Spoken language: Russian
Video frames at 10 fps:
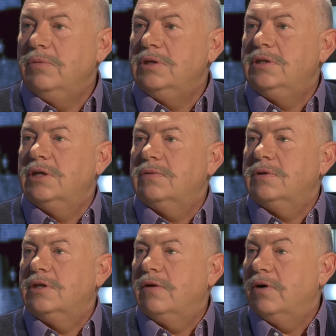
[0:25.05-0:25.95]

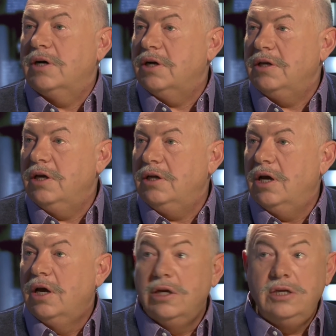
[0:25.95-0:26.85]
Министерство
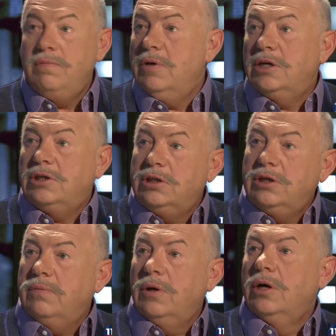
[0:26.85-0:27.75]
здравоохранения не меньше,
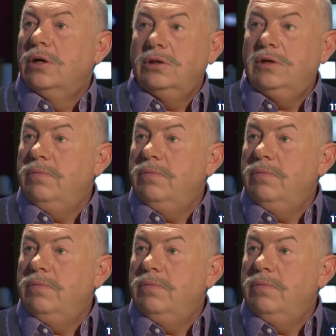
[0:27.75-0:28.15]
чем, угу. да -да.